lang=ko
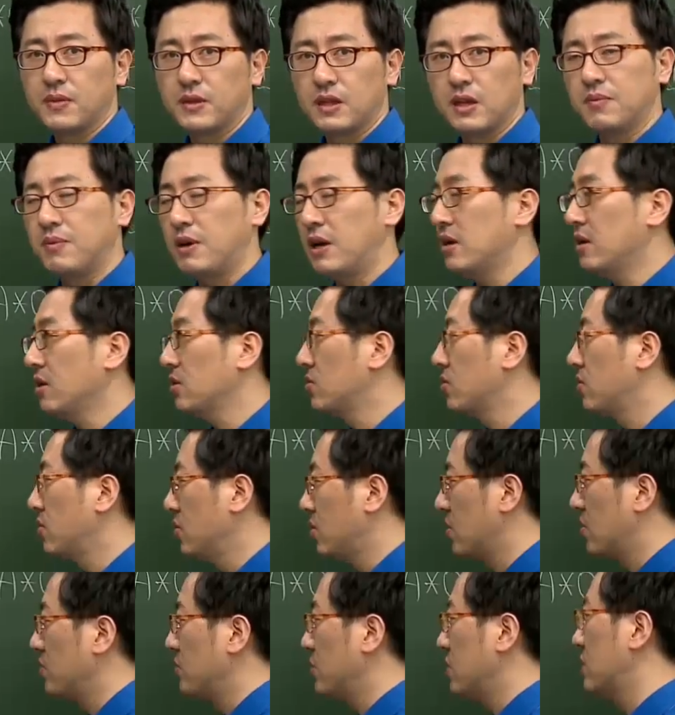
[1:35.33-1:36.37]
예, 발레도
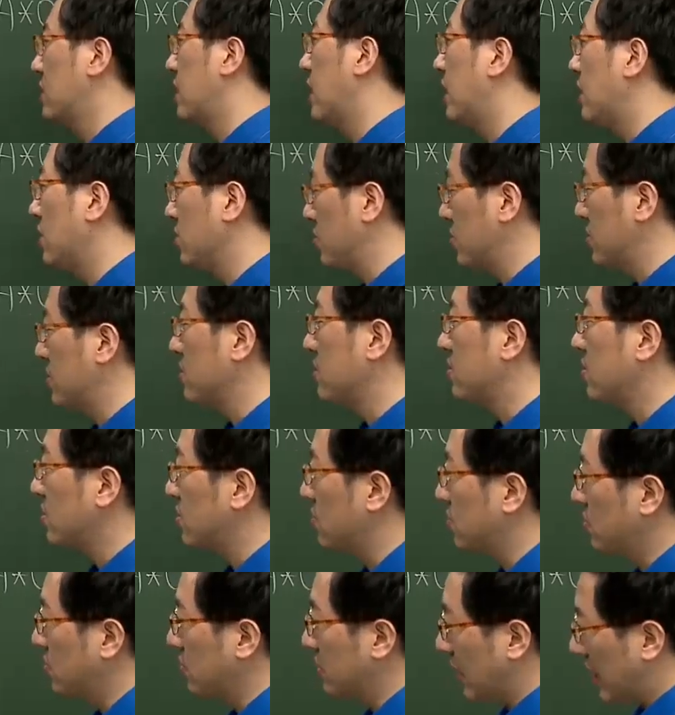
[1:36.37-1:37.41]
여러분들이 다 알고 있을
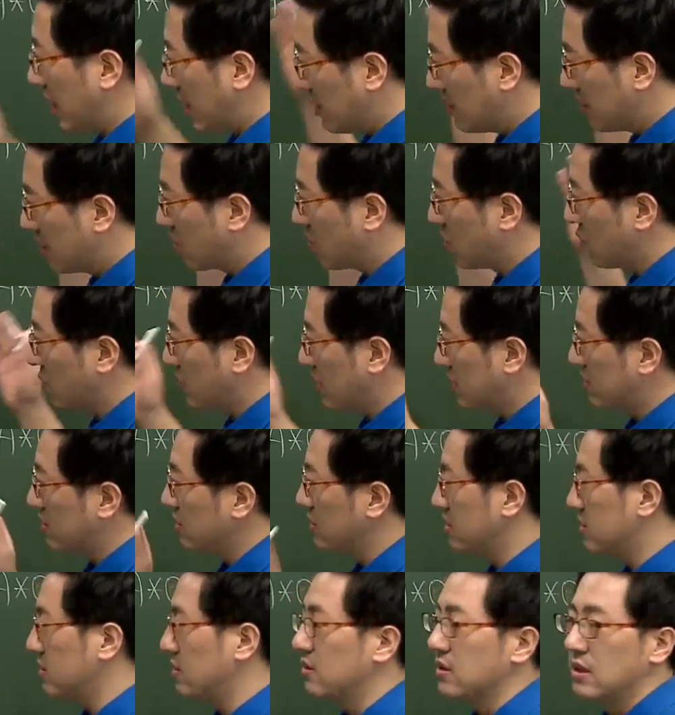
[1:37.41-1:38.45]
것이고 다 이렇게
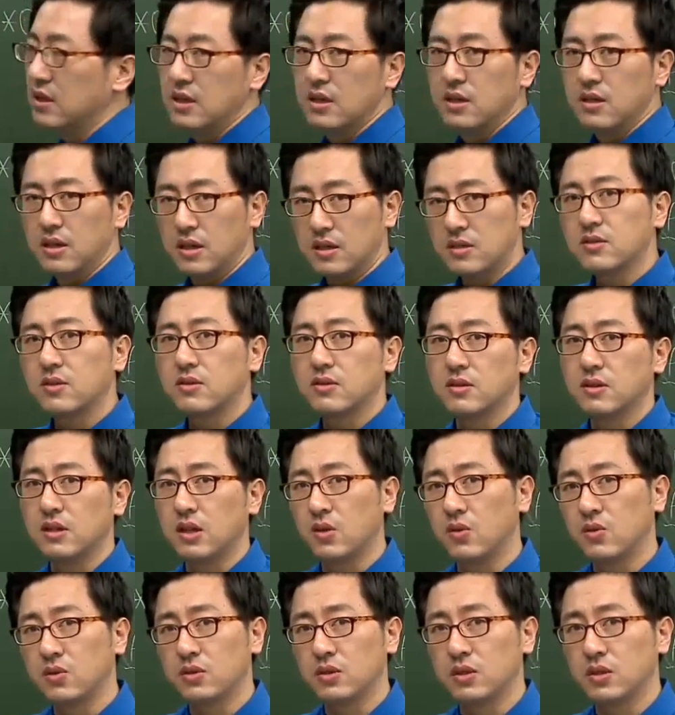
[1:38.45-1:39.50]
공부했던 했었던
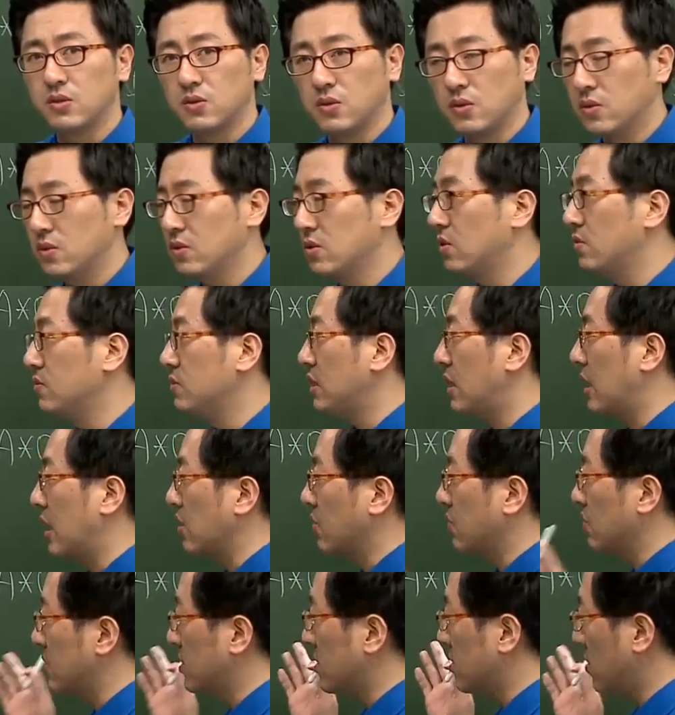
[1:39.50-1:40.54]
내용들이고 여러분 잘
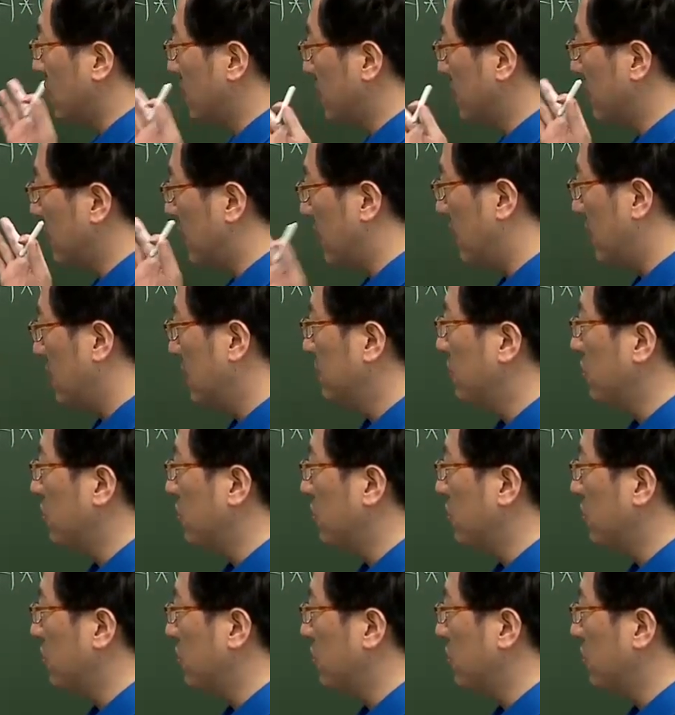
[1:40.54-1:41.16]
알고 있을 겁니다.